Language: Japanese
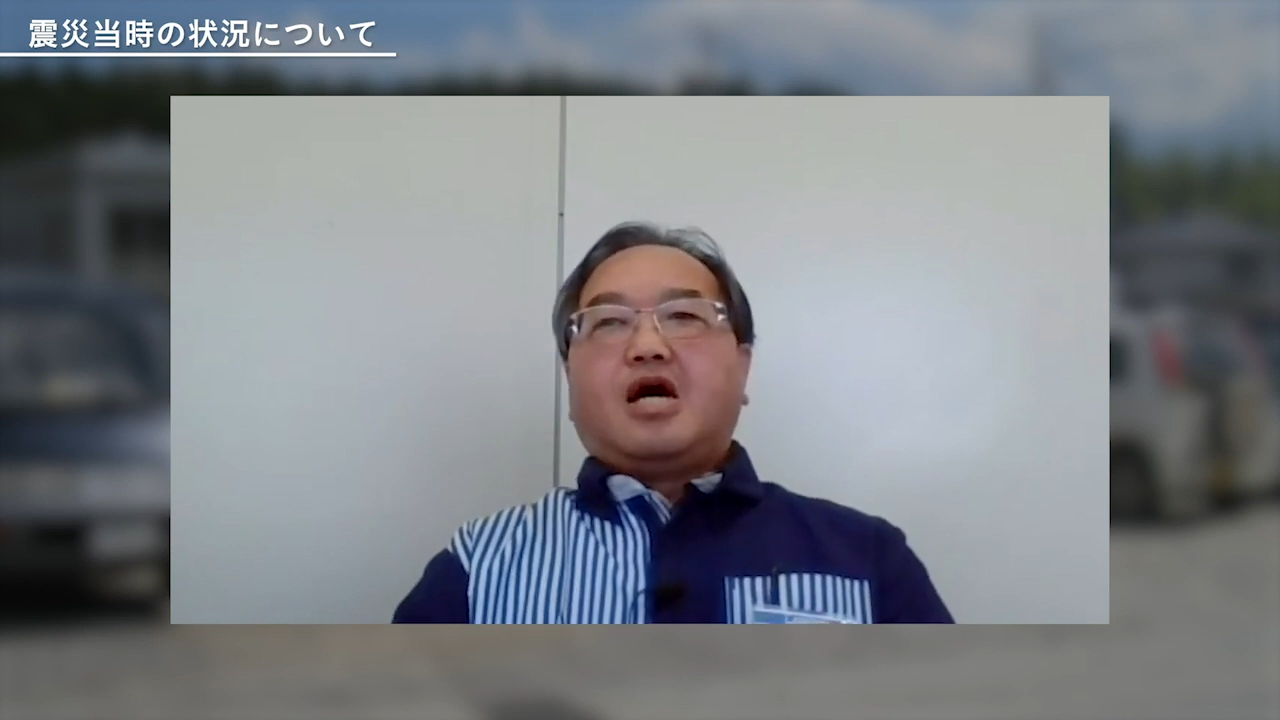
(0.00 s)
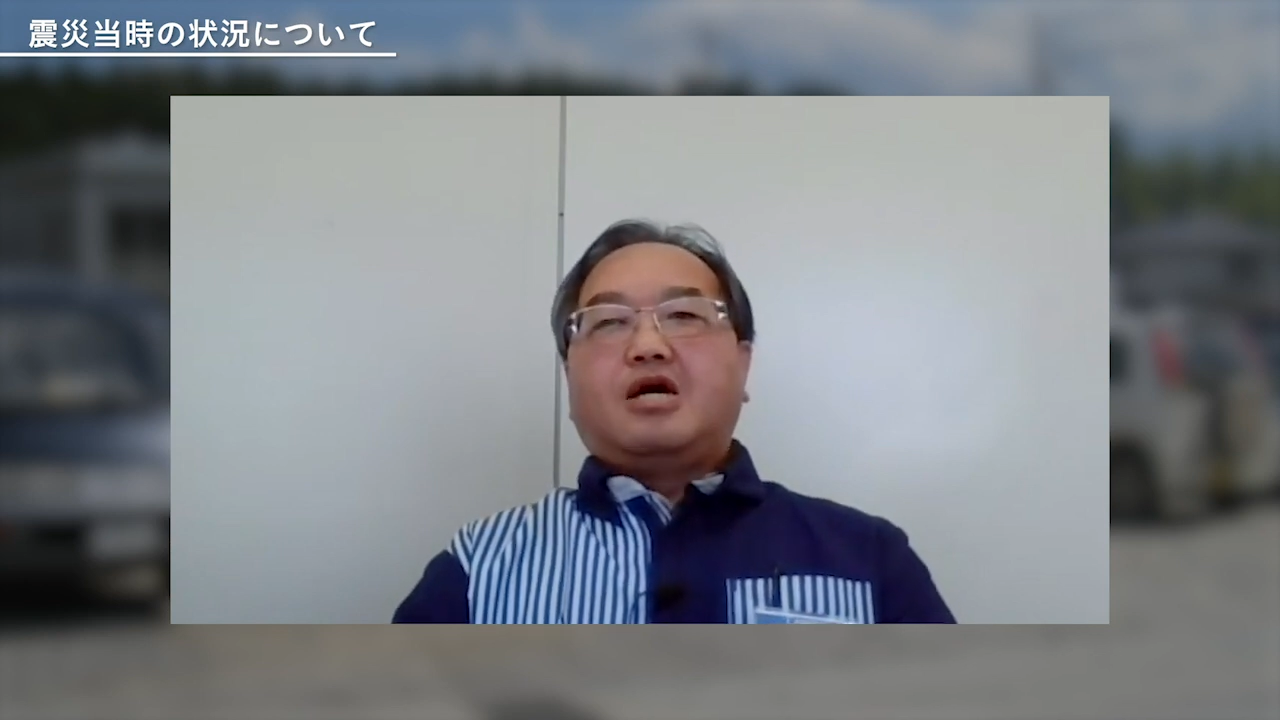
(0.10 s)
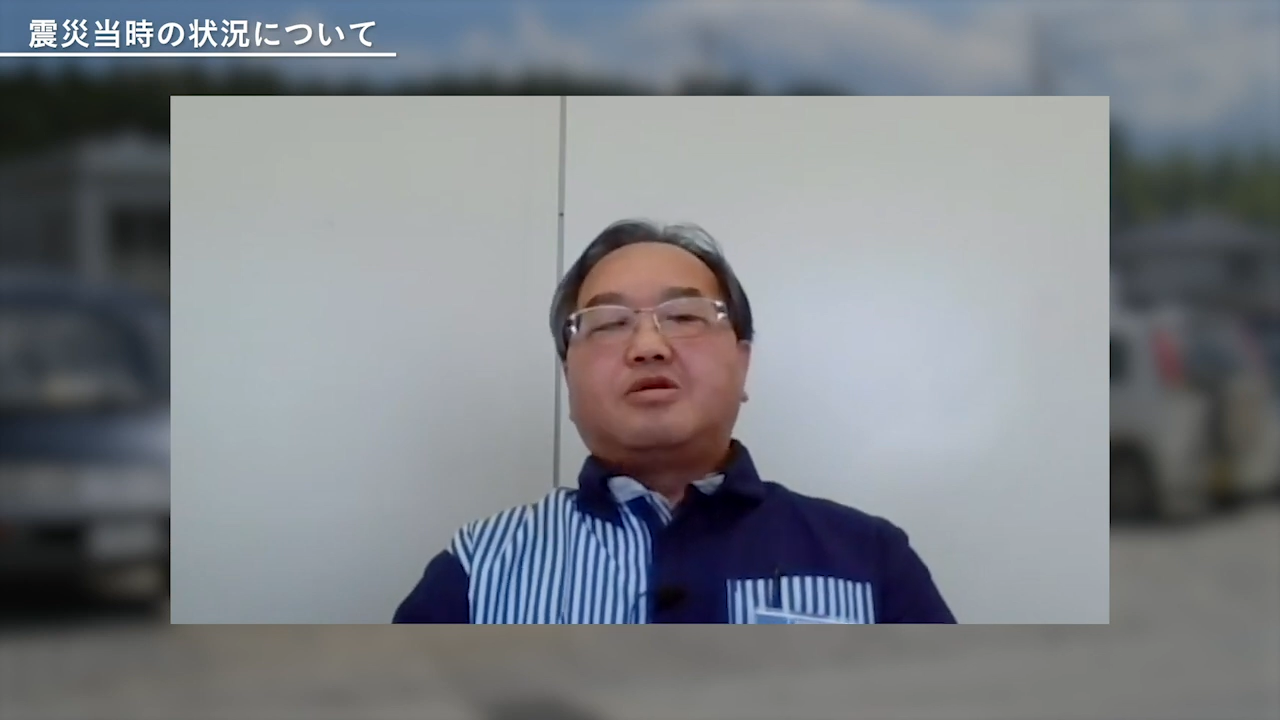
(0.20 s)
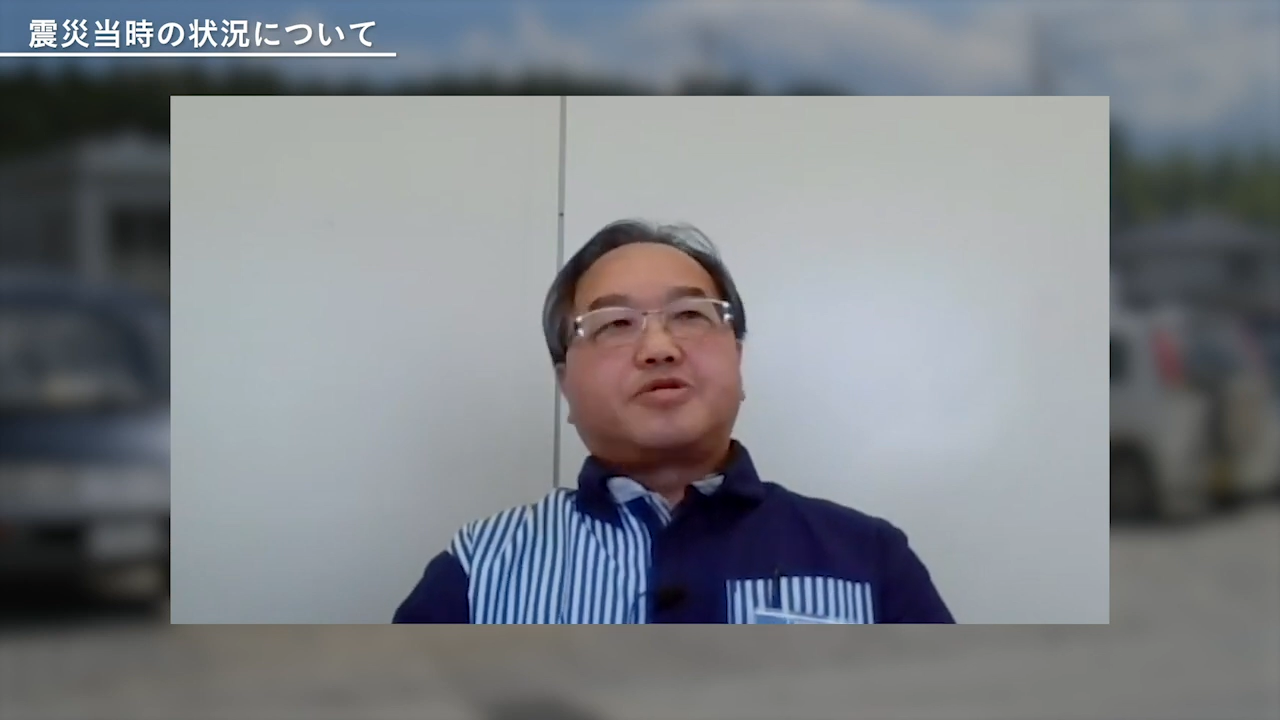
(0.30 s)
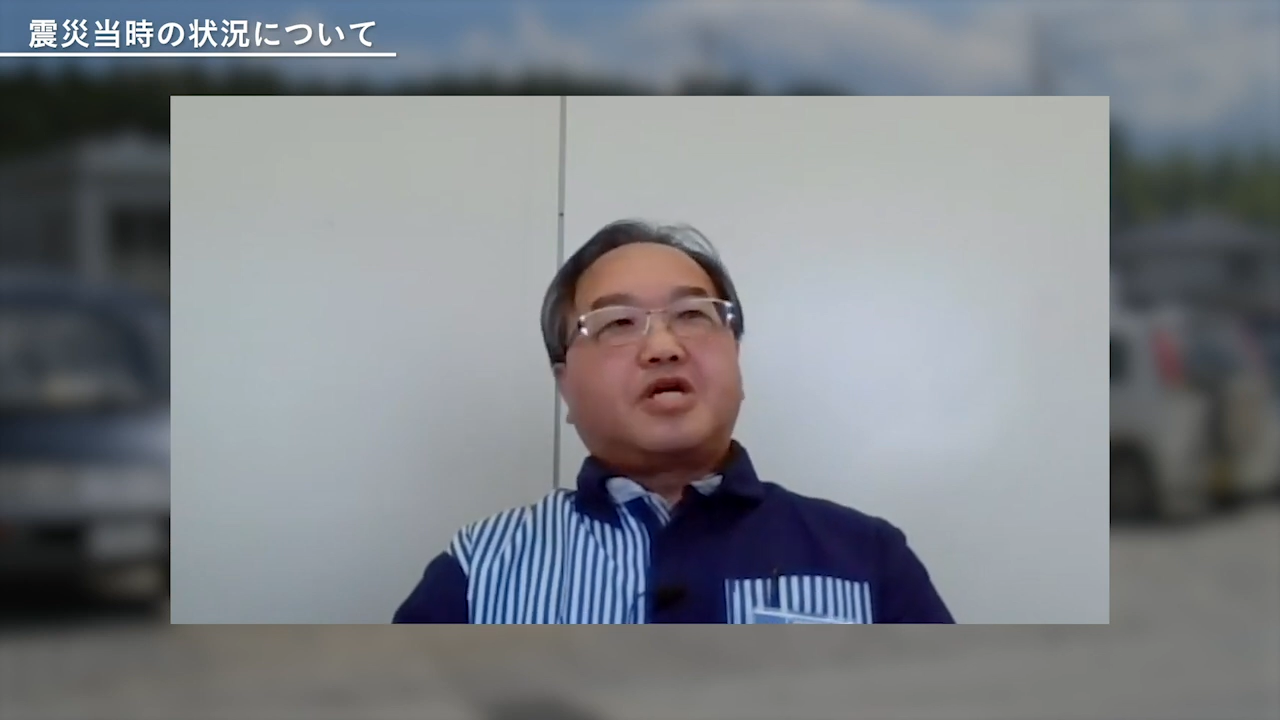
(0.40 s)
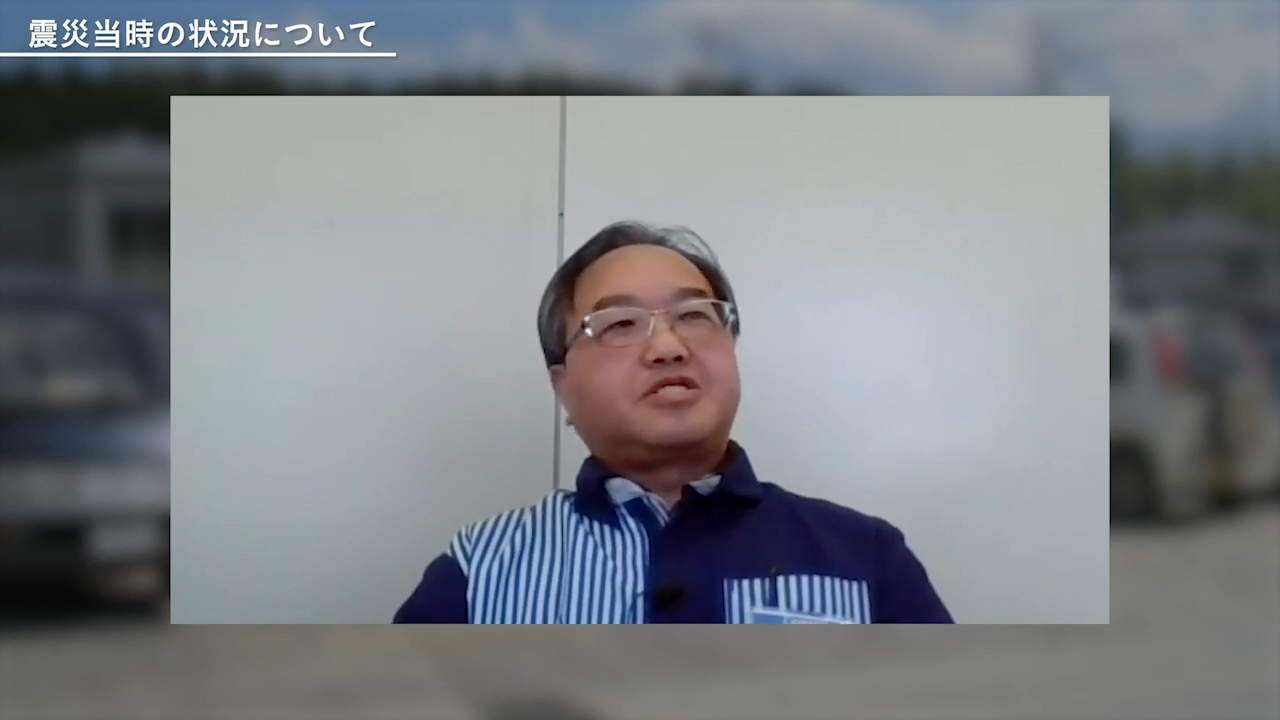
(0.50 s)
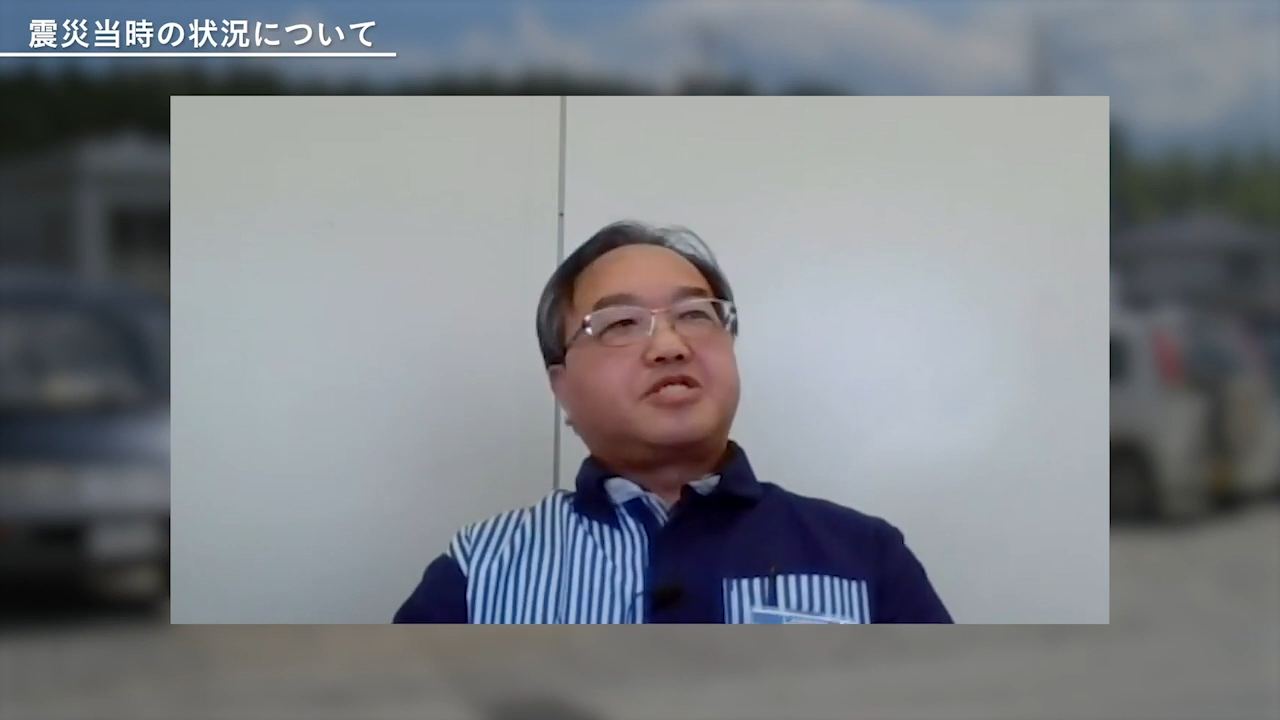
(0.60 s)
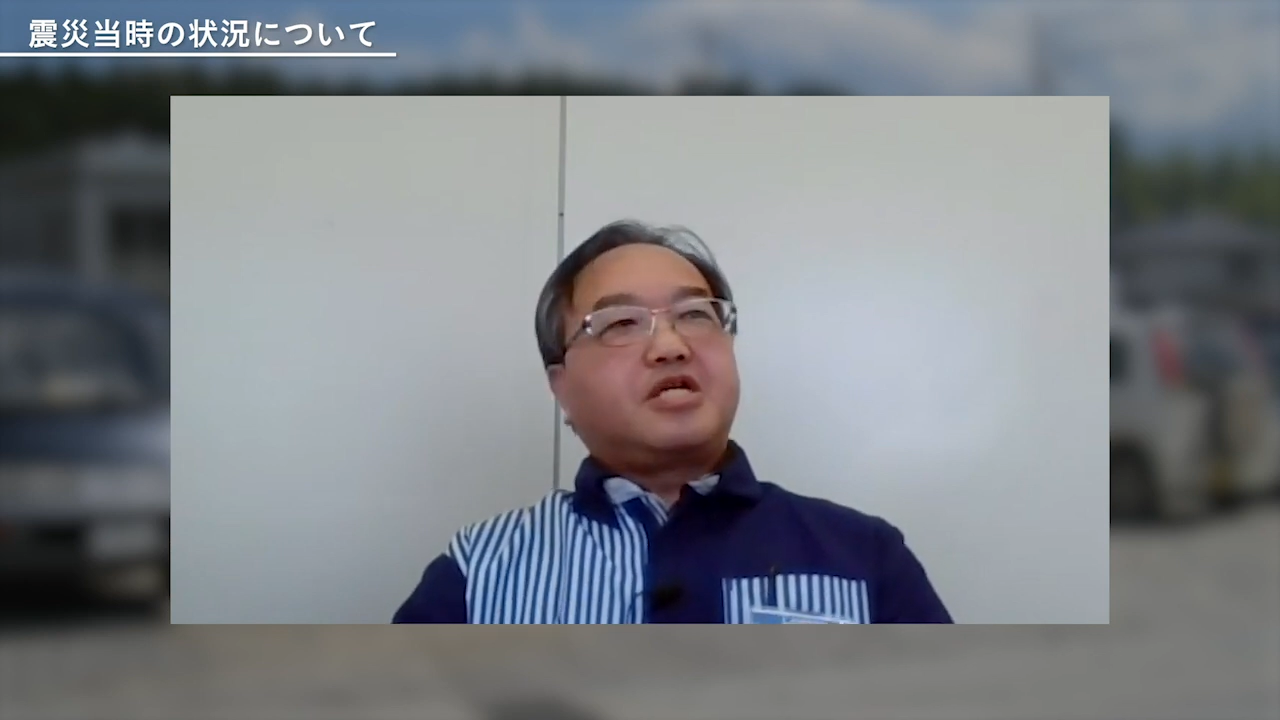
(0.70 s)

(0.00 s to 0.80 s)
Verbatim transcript: あのだい